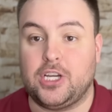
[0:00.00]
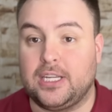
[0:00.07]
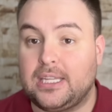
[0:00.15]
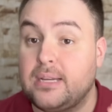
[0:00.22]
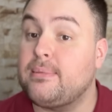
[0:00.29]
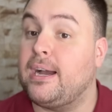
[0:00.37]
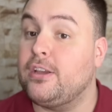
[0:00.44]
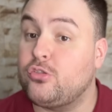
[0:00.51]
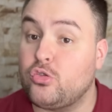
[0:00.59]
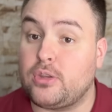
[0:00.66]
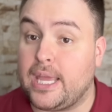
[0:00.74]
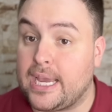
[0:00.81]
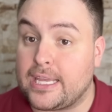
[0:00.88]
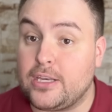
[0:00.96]
ainda mais se o
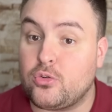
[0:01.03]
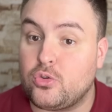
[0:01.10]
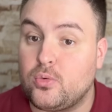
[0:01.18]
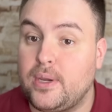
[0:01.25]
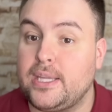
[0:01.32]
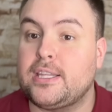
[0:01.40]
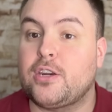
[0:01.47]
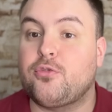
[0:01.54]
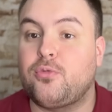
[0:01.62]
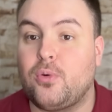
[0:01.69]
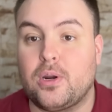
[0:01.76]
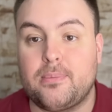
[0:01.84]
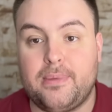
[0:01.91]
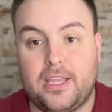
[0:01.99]
técnico do Inter
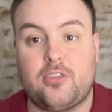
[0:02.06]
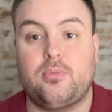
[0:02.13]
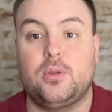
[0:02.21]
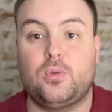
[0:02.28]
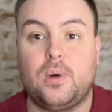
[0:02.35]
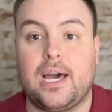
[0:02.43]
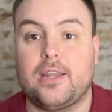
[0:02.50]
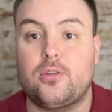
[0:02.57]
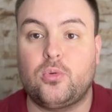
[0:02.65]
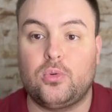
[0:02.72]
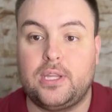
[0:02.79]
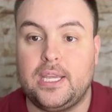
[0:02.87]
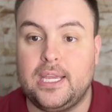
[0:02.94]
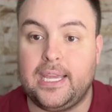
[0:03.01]
for mesmo Eduardo
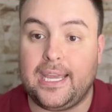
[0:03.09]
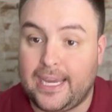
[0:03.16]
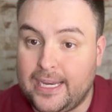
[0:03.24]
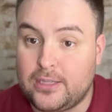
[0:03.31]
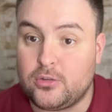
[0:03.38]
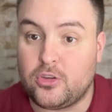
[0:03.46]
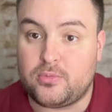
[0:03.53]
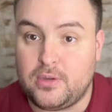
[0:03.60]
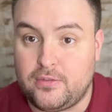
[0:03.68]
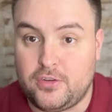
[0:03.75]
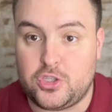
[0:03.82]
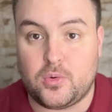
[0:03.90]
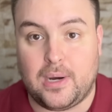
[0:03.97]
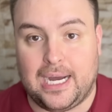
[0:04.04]
Cudê em
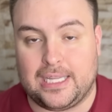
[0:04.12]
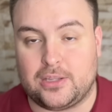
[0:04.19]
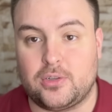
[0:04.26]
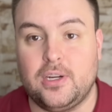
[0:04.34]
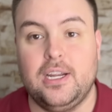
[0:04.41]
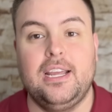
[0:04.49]
2024.